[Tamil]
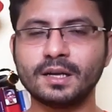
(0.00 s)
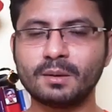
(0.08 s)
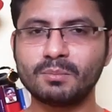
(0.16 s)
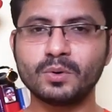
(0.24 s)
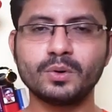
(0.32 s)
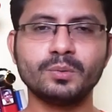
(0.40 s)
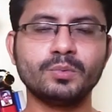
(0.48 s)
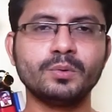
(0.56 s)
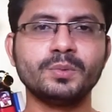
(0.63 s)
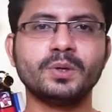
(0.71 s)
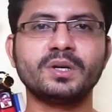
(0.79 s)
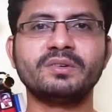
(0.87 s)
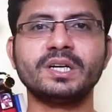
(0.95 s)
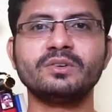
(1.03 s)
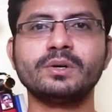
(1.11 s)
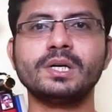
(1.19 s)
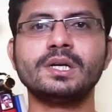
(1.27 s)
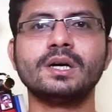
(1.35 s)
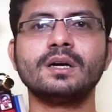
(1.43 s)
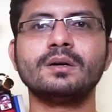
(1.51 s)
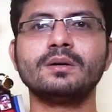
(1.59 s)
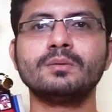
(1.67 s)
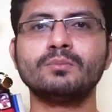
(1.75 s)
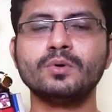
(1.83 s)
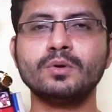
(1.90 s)
நம்மளோட பூமியோட வடிவம் என்ன
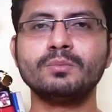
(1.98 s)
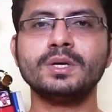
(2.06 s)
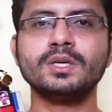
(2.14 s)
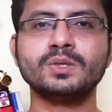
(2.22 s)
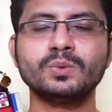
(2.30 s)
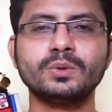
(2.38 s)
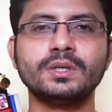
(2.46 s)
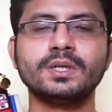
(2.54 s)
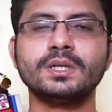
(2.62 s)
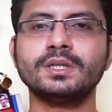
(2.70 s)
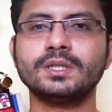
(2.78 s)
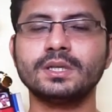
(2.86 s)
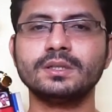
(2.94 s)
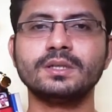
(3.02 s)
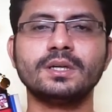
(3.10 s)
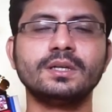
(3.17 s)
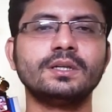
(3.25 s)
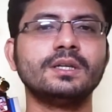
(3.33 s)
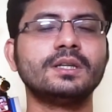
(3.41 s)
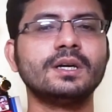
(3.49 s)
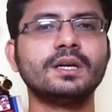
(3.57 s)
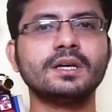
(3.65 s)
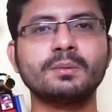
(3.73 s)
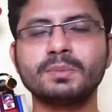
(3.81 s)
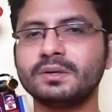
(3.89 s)
பூமி சூரியன் சந்திரன்
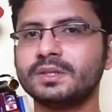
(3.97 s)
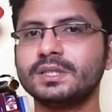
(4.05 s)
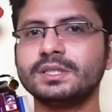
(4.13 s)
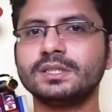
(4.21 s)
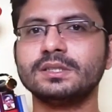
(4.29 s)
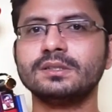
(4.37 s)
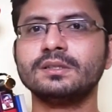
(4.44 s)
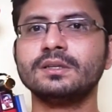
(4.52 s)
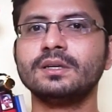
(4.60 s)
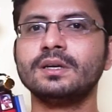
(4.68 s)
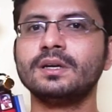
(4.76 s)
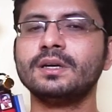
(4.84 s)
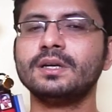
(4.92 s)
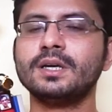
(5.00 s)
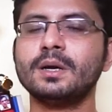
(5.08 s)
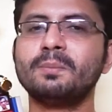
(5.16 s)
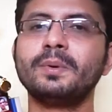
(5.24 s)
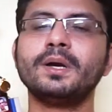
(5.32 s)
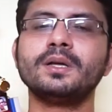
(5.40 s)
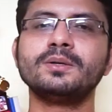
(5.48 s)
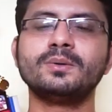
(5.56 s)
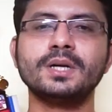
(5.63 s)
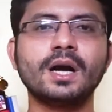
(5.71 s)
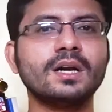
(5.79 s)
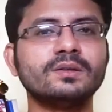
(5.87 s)
இதெல்லாம் எப்படி வந்துச்சு எப்படி
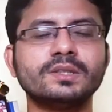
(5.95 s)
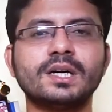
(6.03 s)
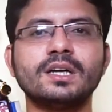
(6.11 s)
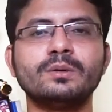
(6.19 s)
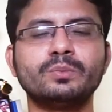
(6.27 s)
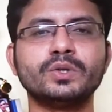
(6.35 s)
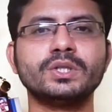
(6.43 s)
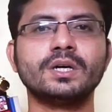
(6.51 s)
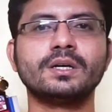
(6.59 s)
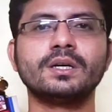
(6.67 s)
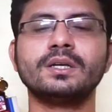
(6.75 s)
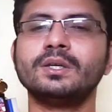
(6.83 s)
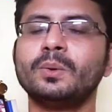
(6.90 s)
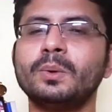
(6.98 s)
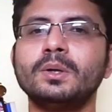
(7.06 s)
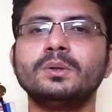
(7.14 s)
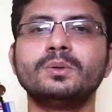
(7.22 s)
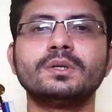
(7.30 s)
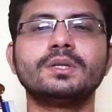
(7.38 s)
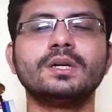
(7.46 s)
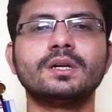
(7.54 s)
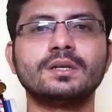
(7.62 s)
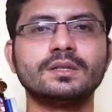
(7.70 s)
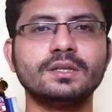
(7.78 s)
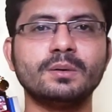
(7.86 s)
அதனுடைய அளவை கண்டுபிடிச்சாங்க எவ்வளோ தூரத்தில்
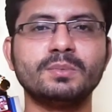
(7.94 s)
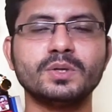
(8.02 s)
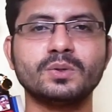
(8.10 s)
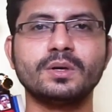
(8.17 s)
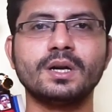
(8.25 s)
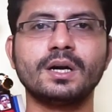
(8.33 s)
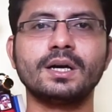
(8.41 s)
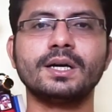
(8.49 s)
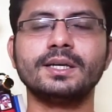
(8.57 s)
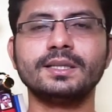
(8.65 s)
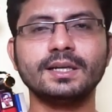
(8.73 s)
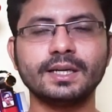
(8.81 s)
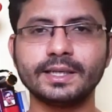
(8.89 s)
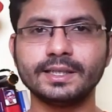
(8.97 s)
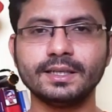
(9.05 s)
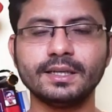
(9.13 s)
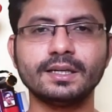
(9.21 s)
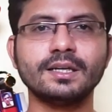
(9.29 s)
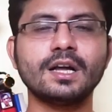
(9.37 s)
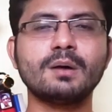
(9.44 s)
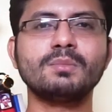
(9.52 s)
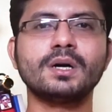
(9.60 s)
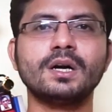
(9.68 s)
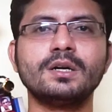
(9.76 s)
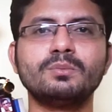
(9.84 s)
இருக்குதுன்னு எப்படி சொன்னாங்க இதெல்லாம் இன்றைக்கி
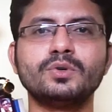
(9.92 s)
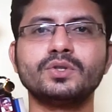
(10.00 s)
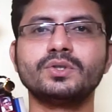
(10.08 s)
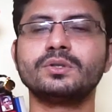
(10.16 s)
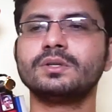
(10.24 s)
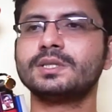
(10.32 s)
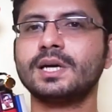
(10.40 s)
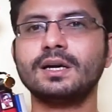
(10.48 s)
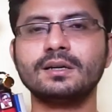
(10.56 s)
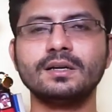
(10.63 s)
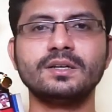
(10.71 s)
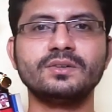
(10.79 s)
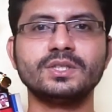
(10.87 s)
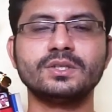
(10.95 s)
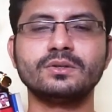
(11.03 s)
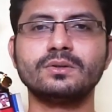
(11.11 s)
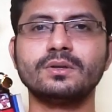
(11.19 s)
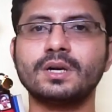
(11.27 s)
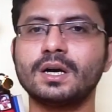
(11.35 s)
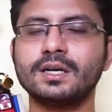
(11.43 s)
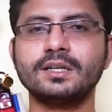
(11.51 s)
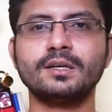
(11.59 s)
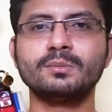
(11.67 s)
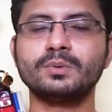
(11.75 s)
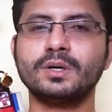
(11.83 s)
நாம் கண்டுபிடிச்சிரும் சேட்டலைட் வச்சுருக்கோம்
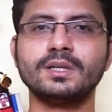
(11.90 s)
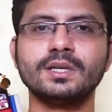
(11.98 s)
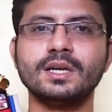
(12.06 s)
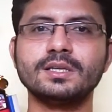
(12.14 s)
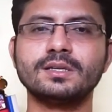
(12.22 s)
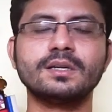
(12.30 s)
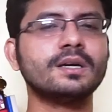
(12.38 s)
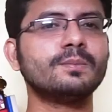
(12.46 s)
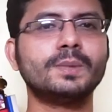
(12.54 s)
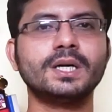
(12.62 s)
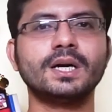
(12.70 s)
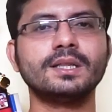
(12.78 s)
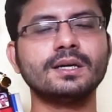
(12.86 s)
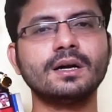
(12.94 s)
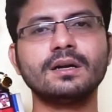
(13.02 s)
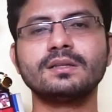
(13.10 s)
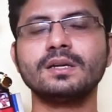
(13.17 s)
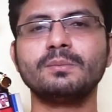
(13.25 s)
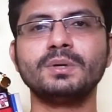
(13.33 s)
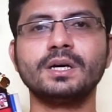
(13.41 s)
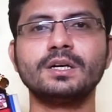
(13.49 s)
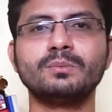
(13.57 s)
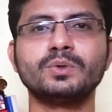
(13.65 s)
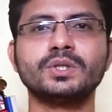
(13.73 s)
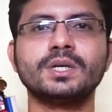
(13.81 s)
ராக்கெட் அனுப்புகிறோம் அதெல்லாம் சரி பட் அந்த காலத்தில் எப்படி
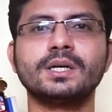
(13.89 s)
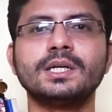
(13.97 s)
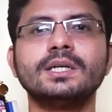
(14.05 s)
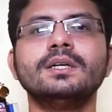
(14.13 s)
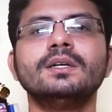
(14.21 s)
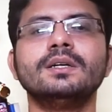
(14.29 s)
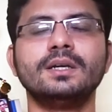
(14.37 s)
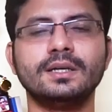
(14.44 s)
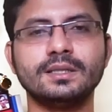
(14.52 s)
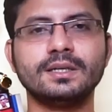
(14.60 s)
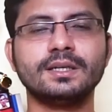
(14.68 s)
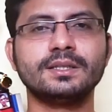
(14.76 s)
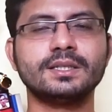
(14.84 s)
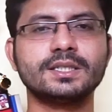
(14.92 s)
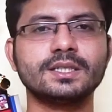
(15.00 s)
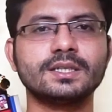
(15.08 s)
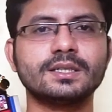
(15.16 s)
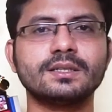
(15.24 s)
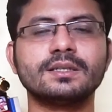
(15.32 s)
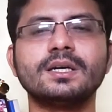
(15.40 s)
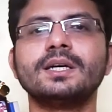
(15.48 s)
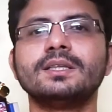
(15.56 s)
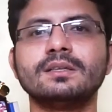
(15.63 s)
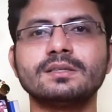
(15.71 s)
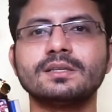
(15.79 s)
கண்டுபிடிச்சாங்க இதெல்லாம் தெரிஞ்சுக்கிறதுக்கு
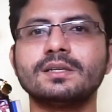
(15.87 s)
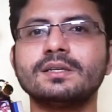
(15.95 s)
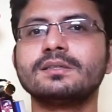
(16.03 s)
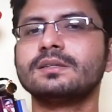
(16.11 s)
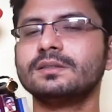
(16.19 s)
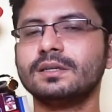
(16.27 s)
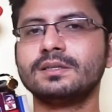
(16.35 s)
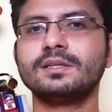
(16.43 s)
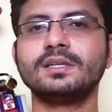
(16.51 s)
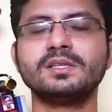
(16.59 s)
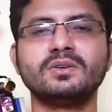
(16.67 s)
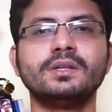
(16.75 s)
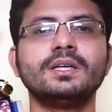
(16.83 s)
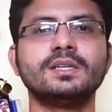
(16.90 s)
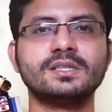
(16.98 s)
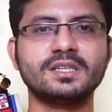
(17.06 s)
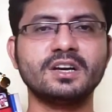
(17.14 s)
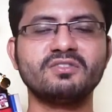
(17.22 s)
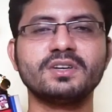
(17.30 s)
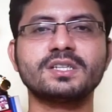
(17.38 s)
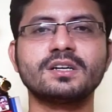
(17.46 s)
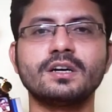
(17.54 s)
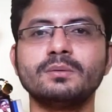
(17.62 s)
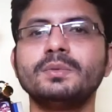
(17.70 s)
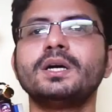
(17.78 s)
தான் இந்த சீரீஸ் இந்த சீரீஸ் வந்து ஹிஸ்ட்ரி ஆஃப்
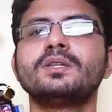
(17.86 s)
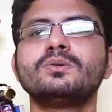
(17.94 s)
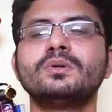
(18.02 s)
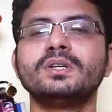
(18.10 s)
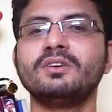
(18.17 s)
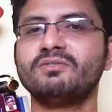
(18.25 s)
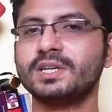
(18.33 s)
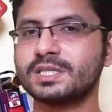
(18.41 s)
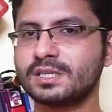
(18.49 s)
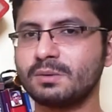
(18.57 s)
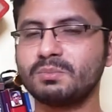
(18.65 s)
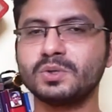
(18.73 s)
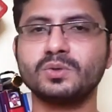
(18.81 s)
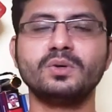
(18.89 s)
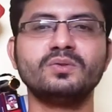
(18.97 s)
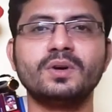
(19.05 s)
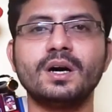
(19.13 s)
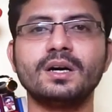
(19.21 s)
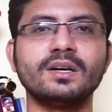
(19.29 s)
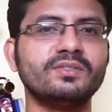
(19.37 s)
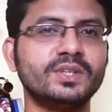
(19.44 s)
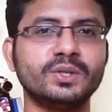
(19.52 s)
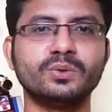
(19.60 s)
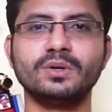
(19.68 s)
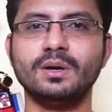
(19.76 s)
அஸ்ட்ரானமி அதனுடைய ஃபஸ்ட் எபிசோட் வாங்க
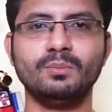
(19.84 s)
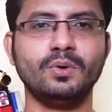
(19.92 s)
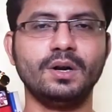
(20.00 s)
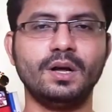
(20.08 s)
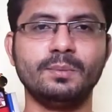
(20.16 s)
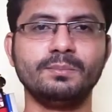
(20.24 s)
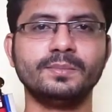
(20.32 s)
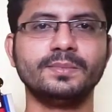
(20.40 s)
வீடியோக்குள்ளே போகலாம்